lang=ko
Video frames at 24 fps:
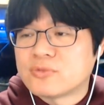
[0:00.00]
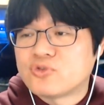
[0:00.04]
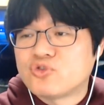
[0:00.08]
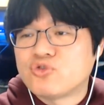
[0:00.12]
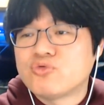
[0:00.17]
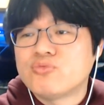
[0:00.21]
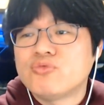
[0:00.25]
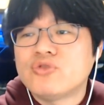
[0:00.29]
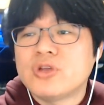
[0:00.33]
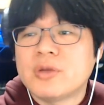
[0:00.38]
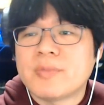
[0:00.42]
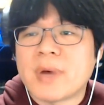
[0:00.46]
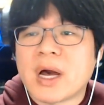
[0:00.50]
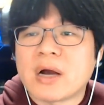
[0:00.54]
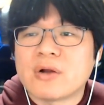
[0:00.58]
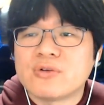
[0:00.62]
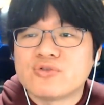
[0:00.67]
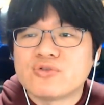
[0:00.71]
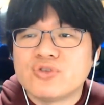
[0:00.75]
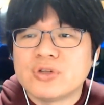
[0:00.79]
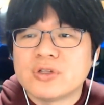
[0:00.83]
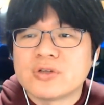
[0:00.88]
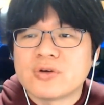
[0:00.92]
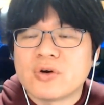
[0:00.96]
충분히 막을
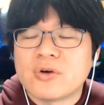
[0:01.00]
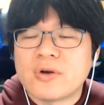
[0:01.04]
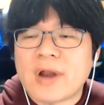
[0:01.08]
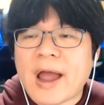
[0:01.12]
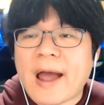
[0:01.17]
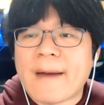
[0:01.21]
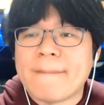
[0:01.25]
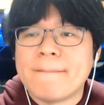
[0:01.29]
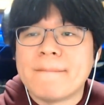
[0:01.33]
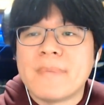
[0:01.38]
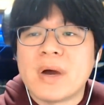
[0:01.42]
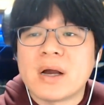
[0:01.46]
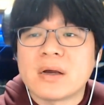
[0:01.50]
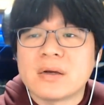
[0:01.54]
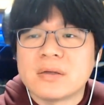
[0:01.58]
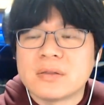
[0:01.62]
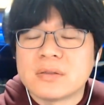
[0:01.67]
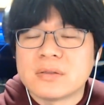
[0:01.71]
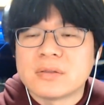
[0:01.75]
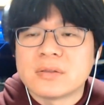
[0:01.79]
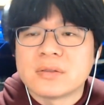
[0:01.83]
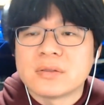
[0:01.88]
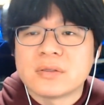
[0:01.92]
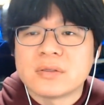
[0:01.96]
수 있는 거안
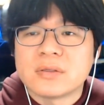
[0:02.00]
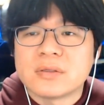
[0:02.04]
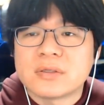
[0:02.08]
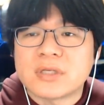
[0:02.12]
막은